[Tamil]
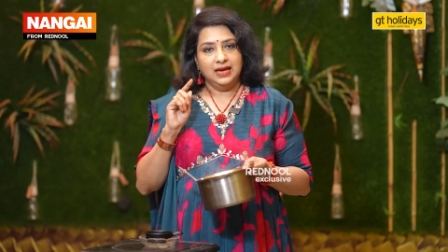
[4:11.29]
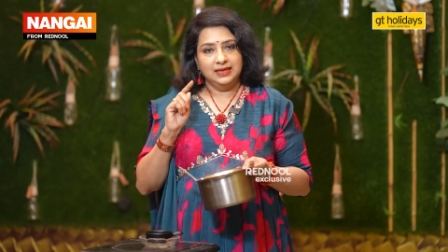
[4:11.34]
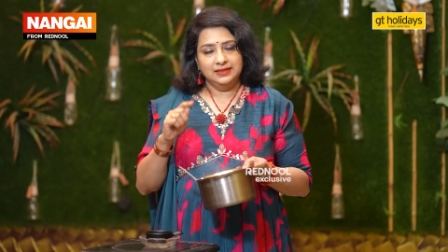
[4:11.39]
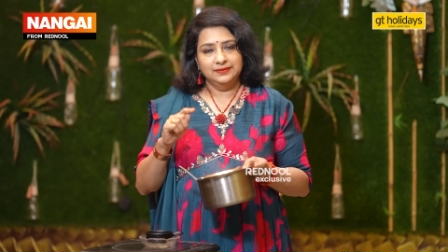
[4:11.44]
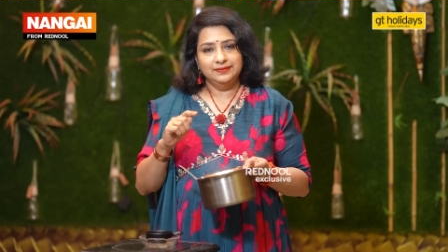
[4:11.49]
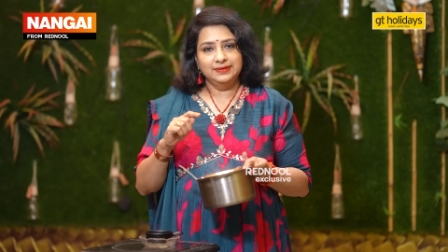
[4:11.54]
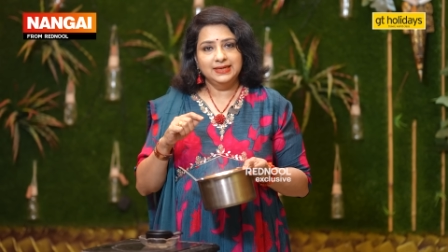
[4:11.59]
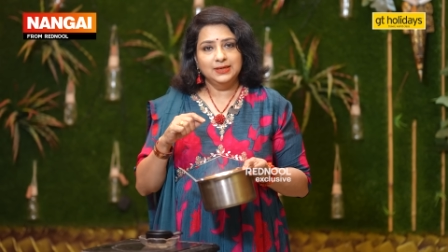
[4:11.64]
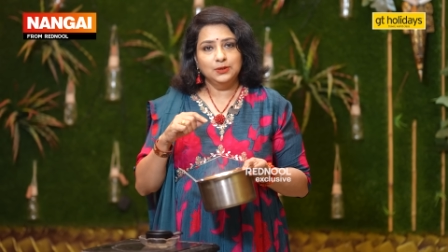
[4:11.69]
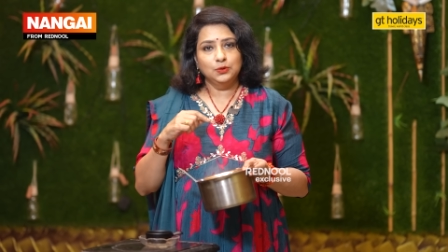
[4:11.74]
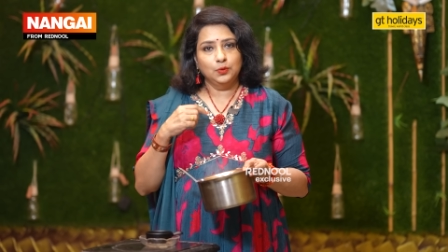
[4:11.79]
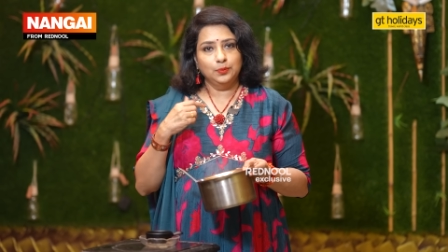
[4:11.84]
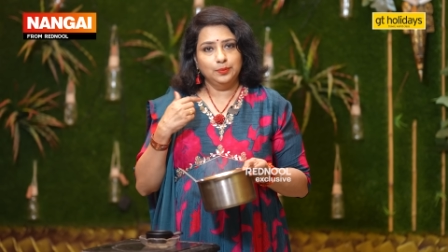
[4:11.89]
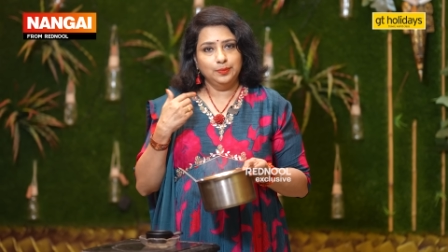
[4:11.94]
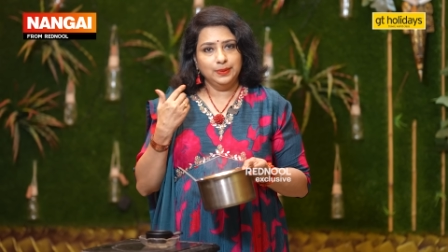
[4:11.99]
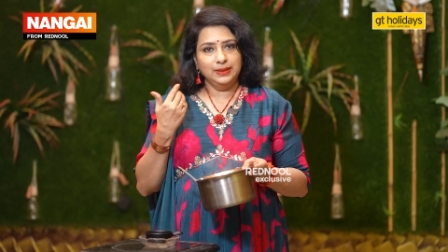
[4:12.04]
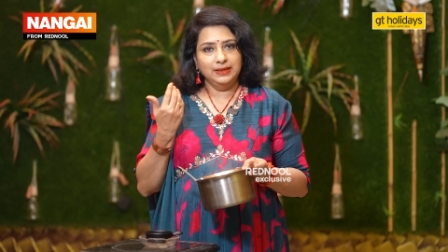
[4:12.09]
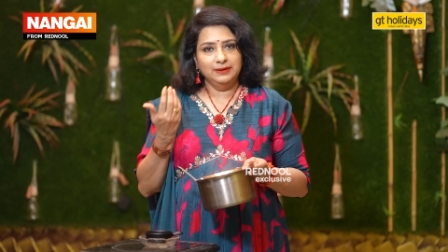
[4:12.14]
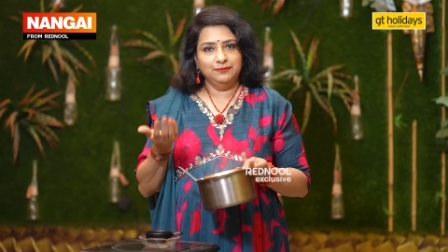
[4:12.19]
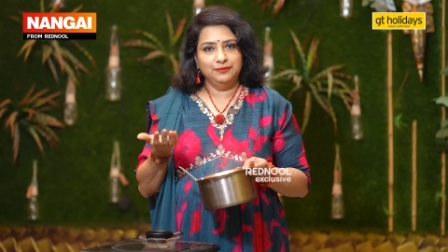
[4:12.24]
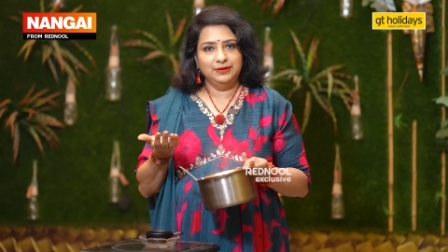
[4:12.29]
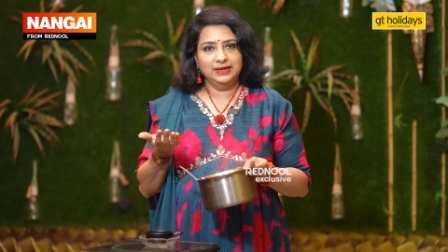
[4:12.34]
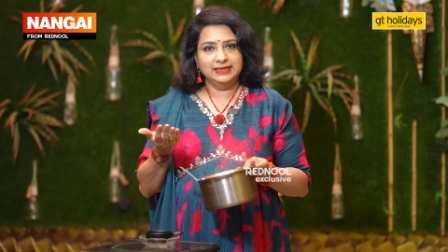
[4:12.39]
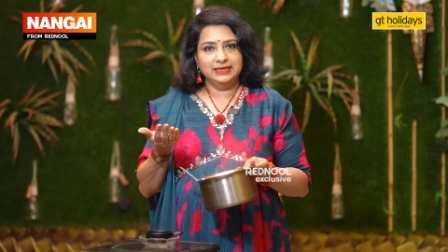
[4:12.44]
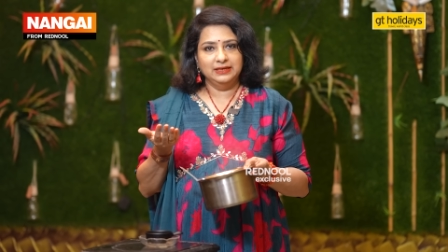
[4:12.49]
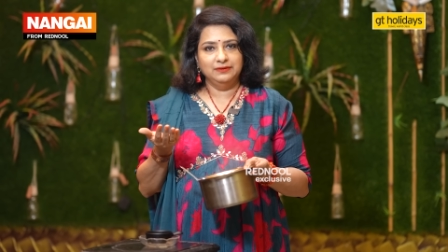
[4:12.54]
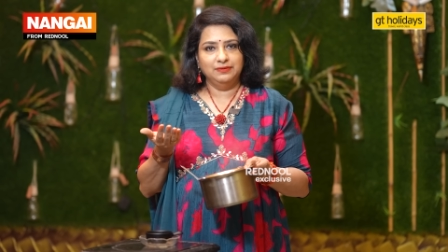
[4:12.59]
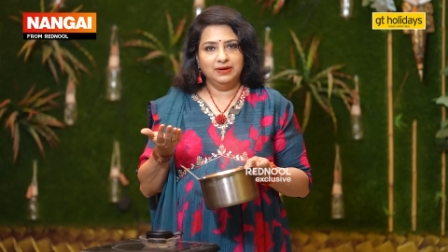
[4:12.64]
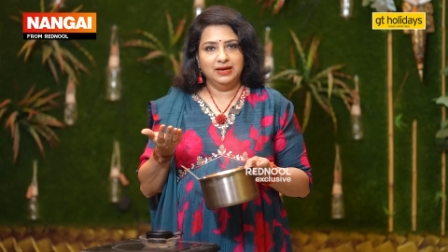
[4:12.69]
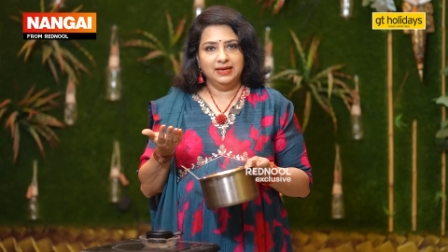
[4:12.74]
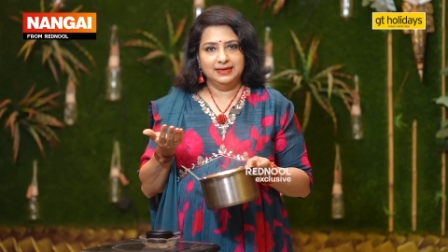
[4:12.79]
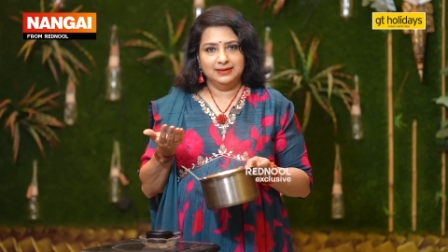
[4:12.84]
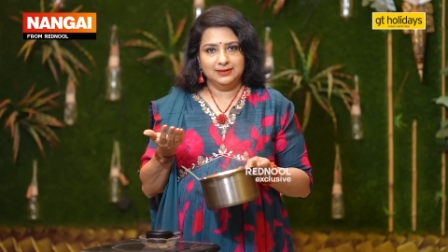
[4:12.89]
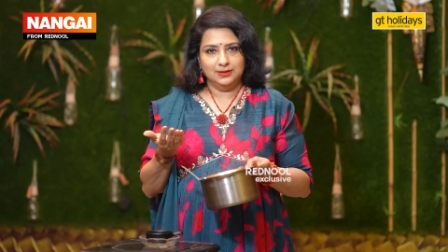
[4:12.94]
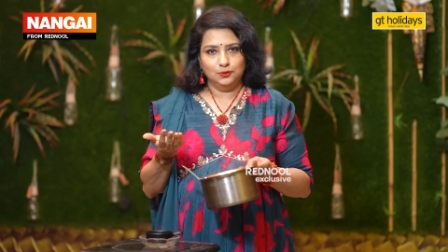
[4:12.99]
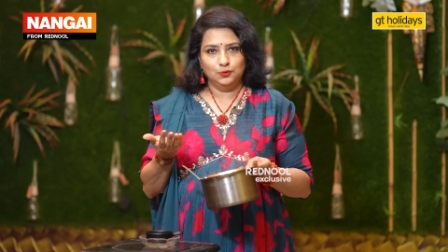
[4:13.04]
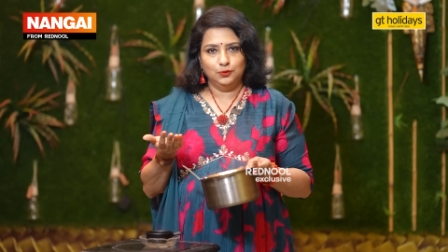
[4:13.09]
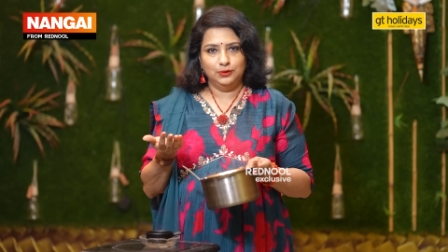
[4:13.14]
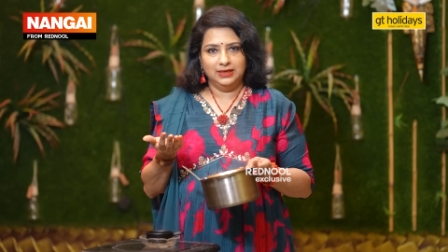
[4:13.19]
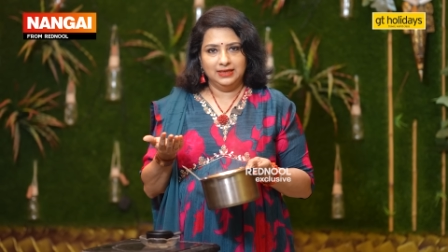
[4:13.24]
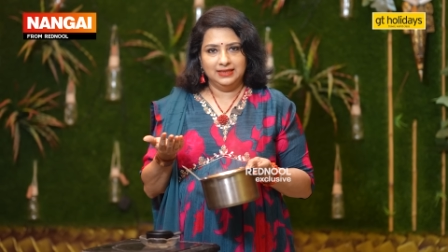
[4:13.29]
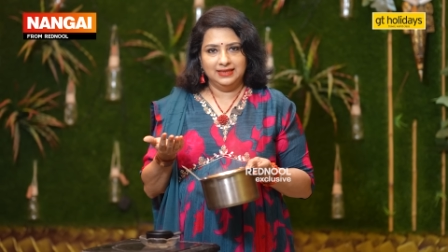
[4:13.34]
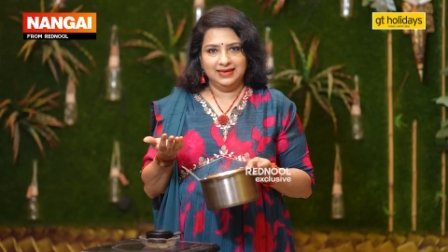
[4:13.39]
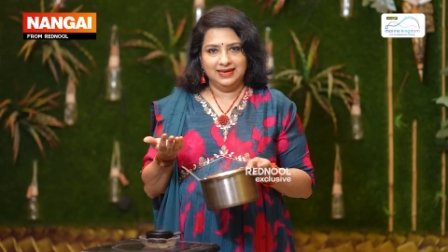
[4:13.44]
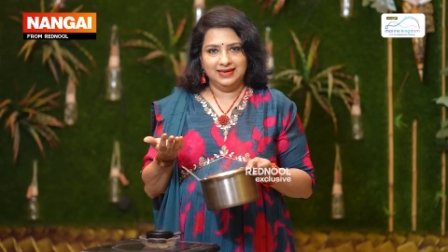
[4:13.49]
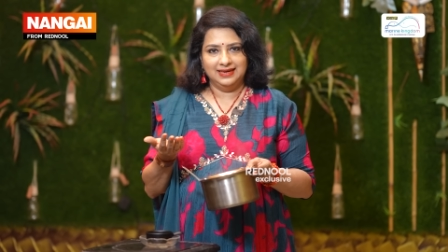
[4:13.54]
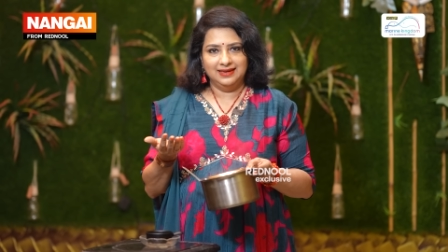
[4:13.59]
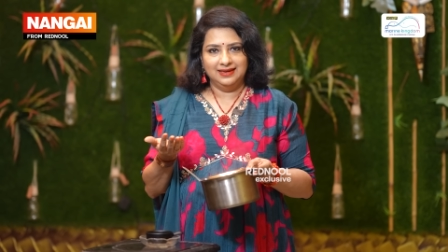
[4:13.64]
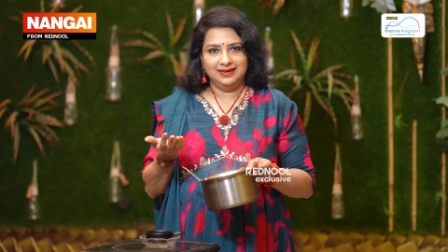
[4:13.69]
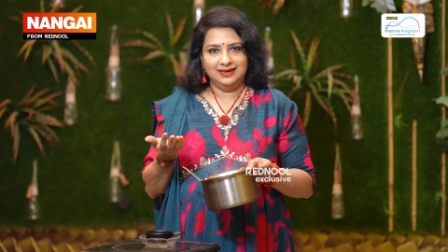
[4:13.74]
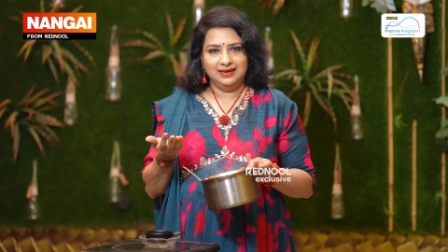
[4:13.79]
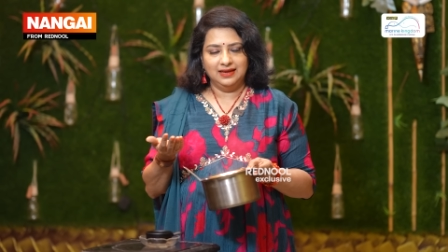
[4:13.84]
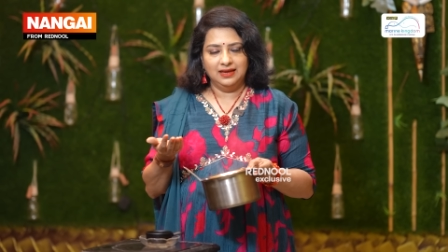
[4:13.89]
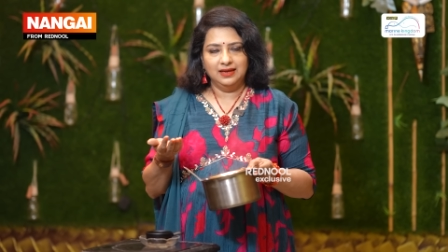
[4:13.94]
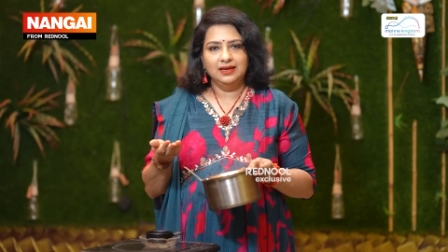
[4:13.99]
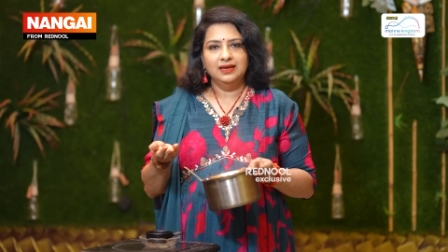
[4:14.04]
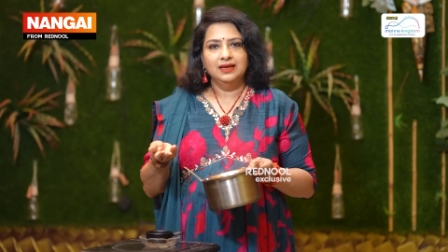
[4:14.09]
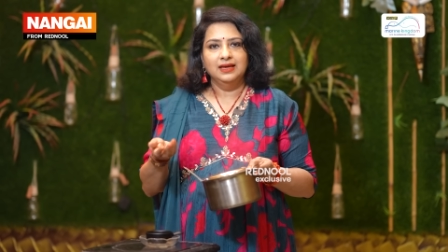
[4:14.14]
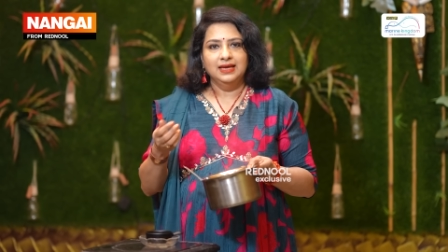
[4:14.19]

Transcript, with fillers: அதை விட ரொம்ப எஃபெக்டிவாக இருக்கக்கூடியது என்னன்னா